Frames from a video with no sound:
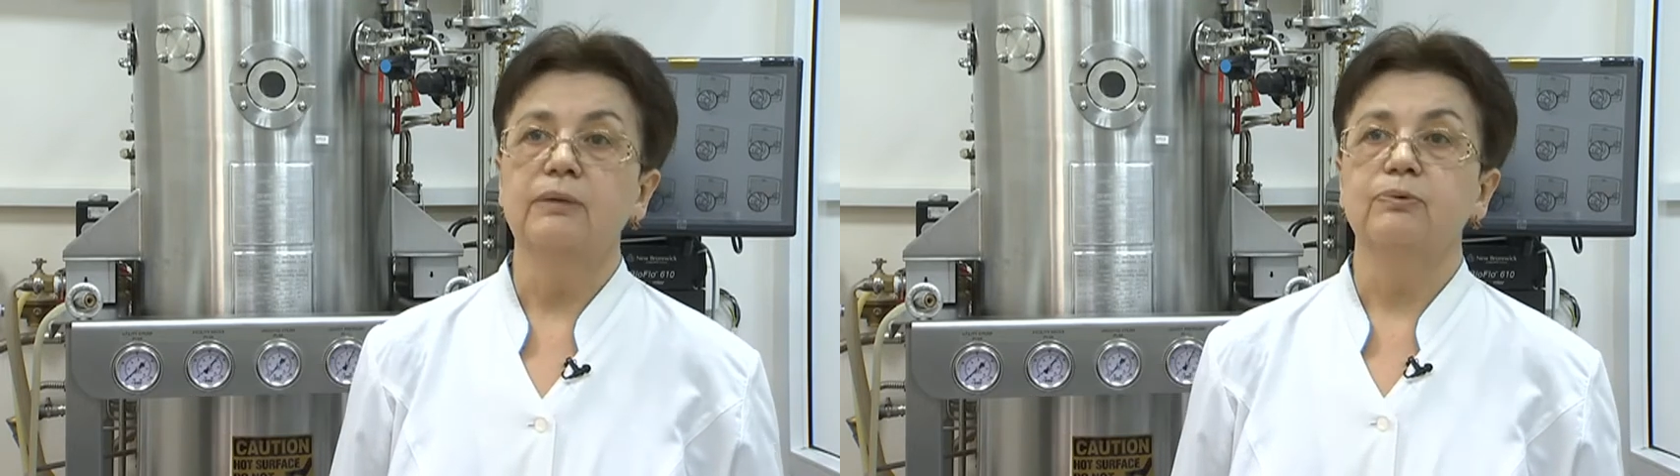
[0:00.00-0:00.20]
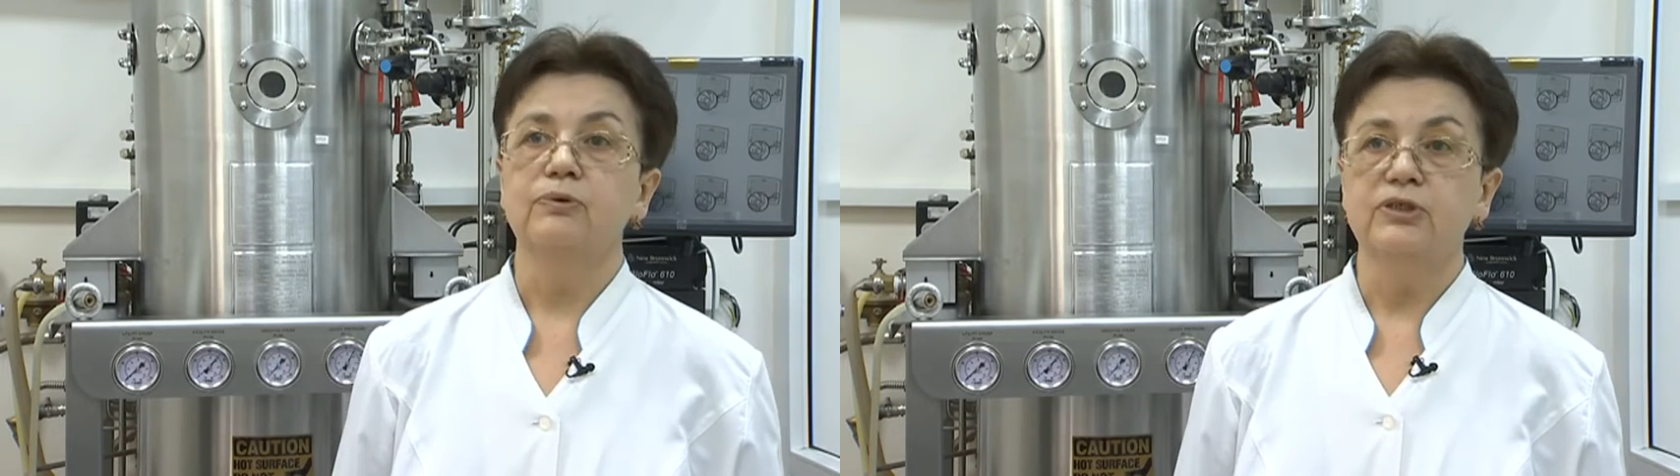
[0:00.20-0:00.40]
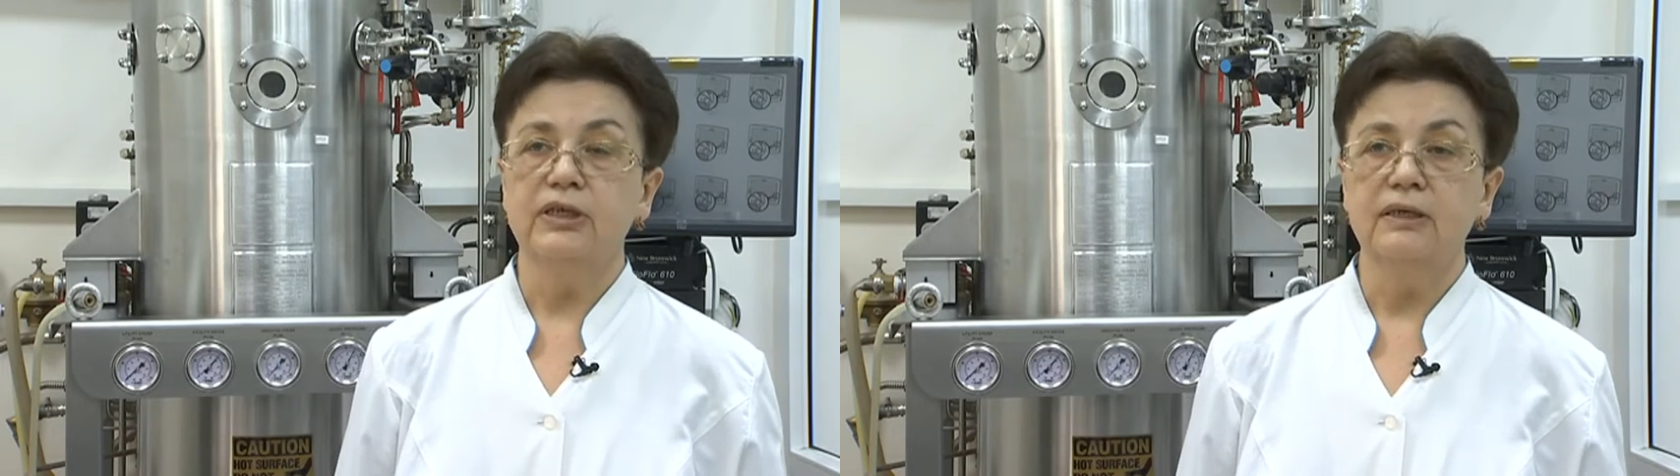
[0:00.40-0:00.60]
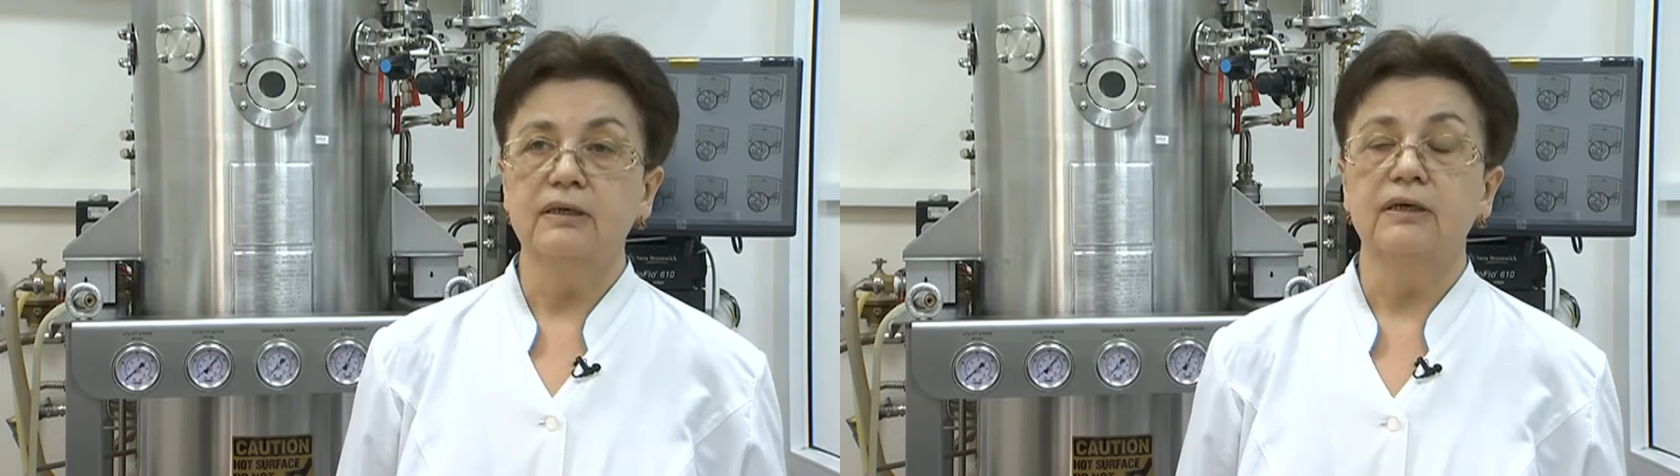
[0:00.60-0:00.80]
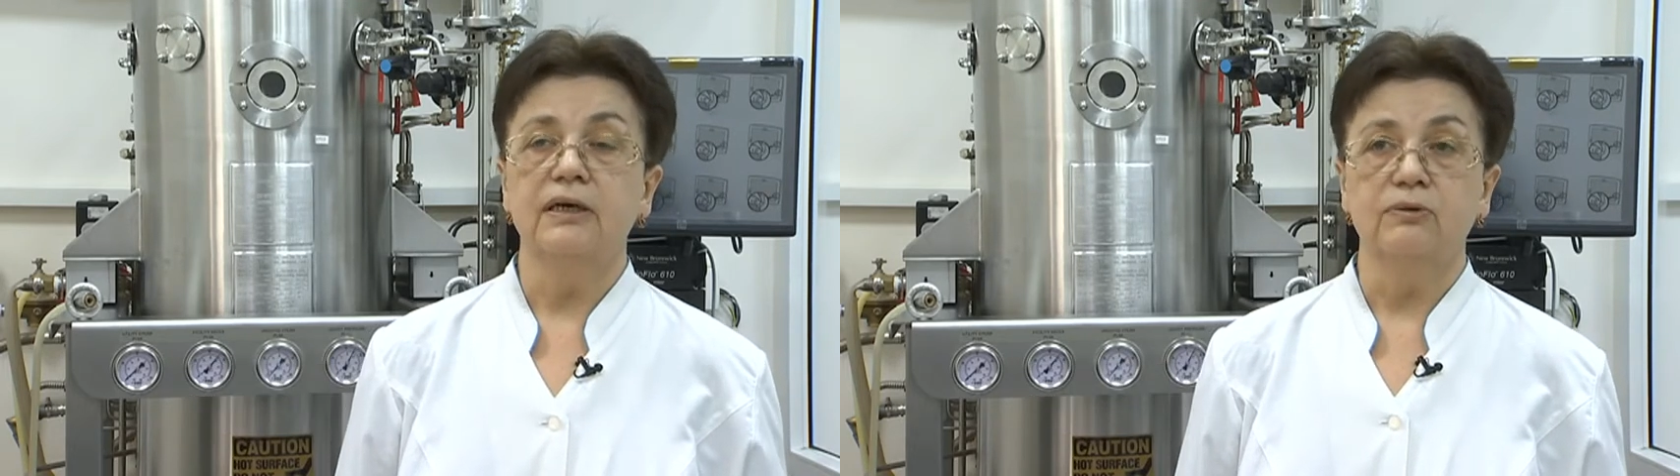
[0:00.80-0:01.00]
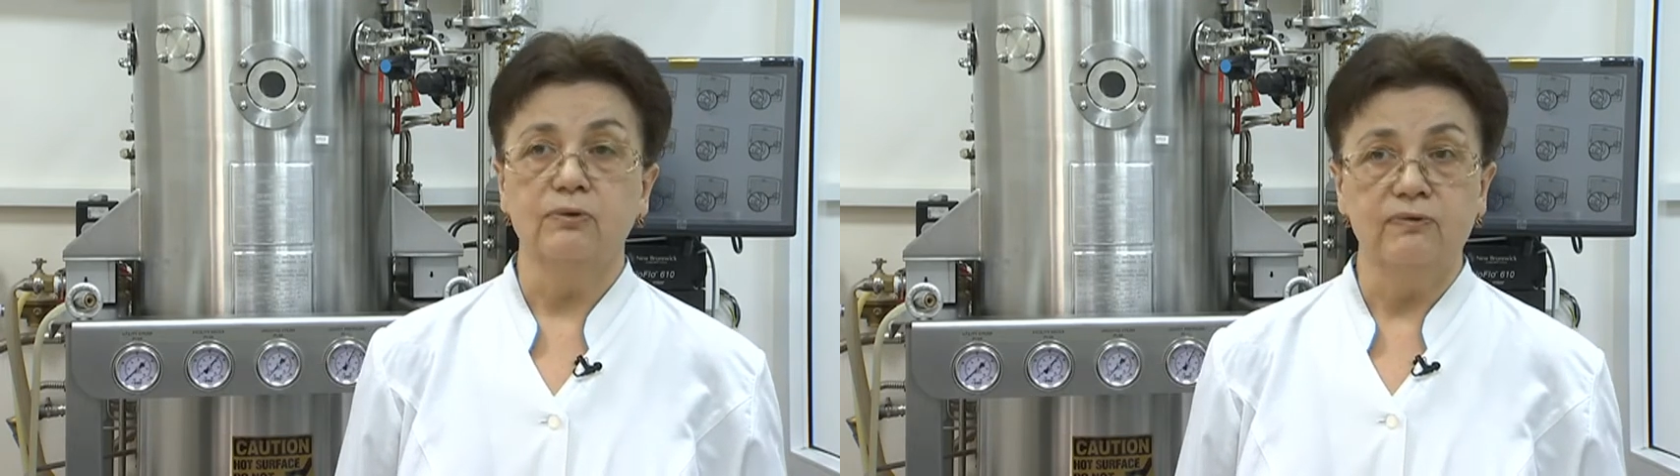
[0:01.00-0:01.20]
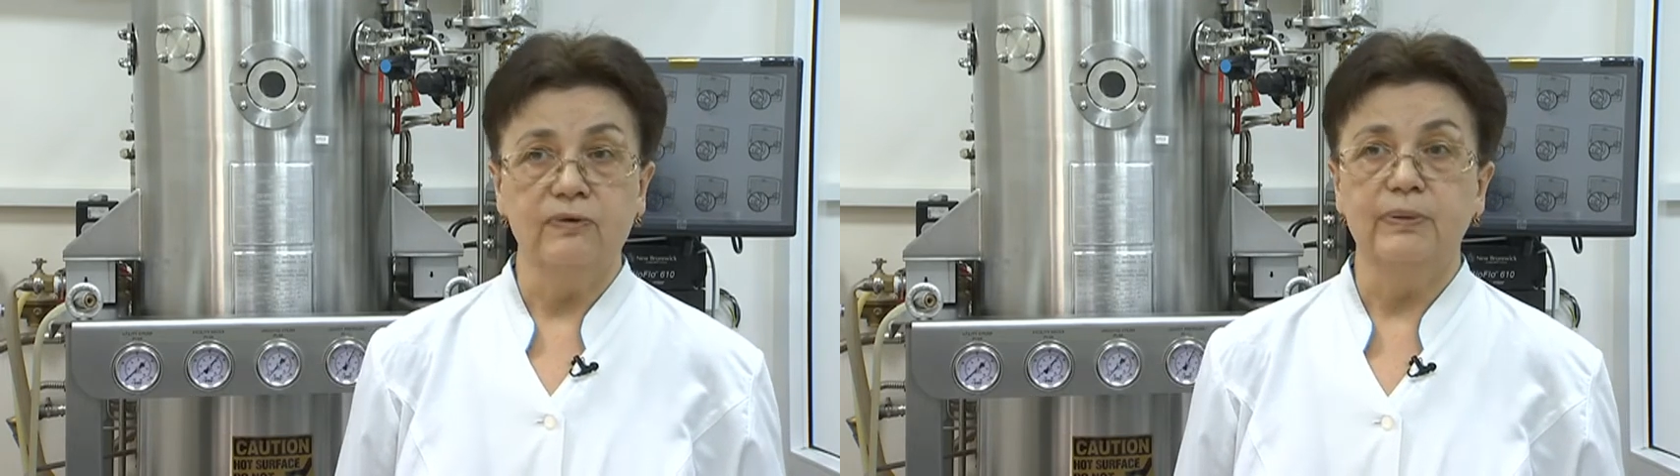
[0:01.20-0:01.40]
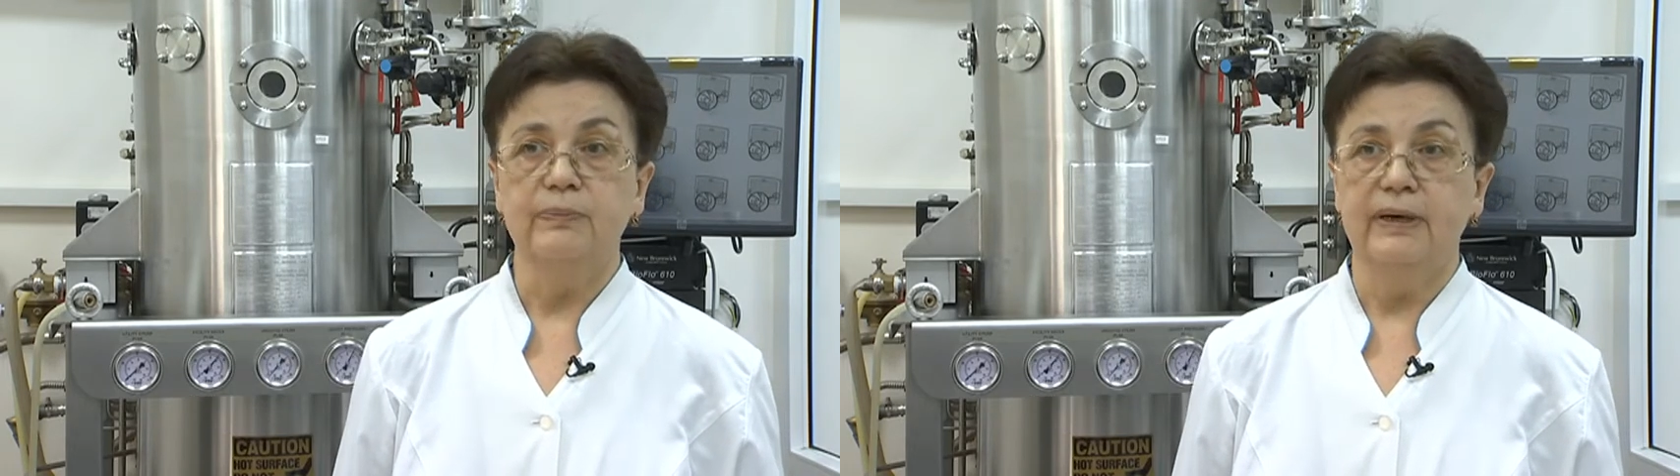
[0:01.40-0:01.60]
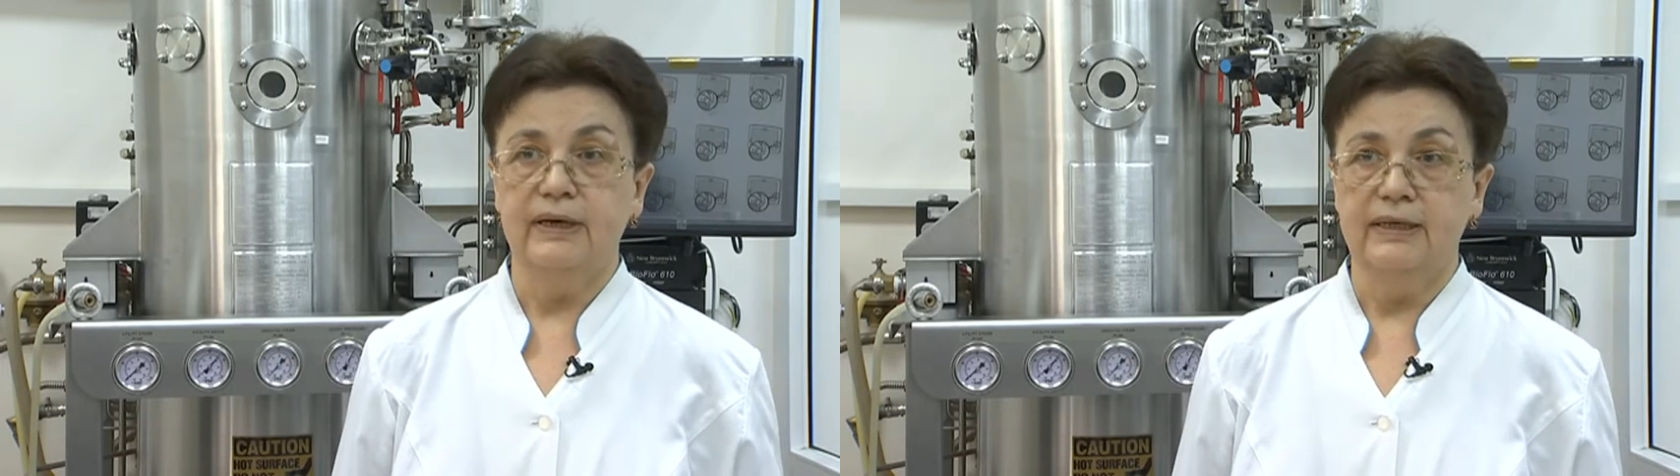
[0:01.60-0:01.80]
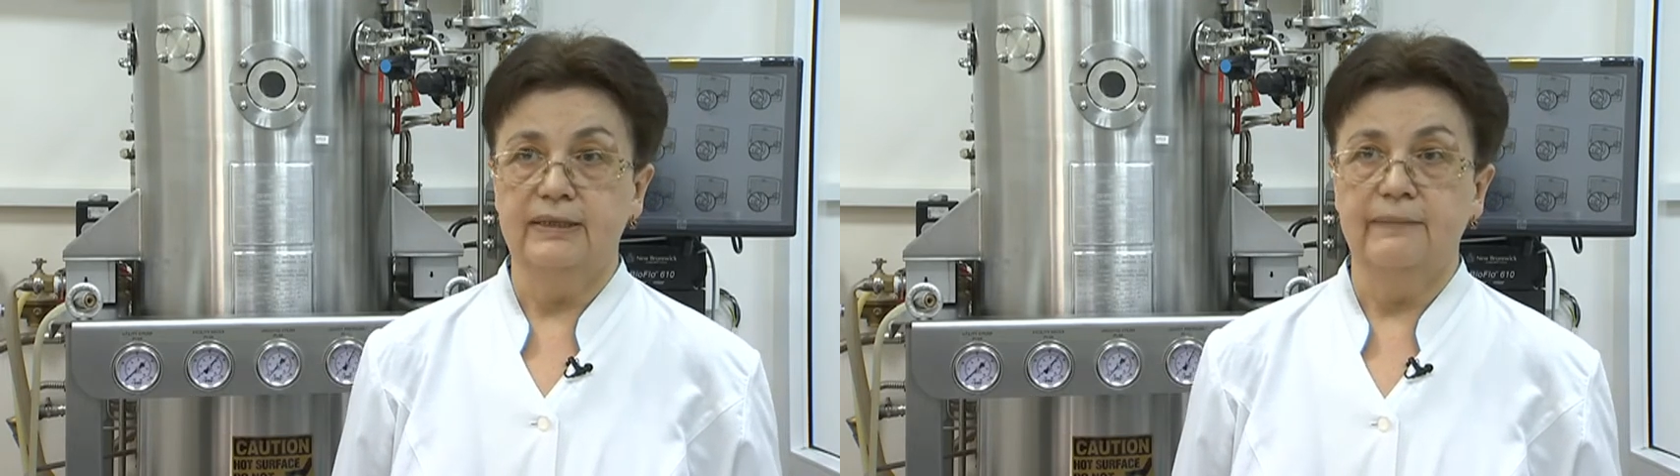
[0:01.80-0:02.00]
и получение готового препарата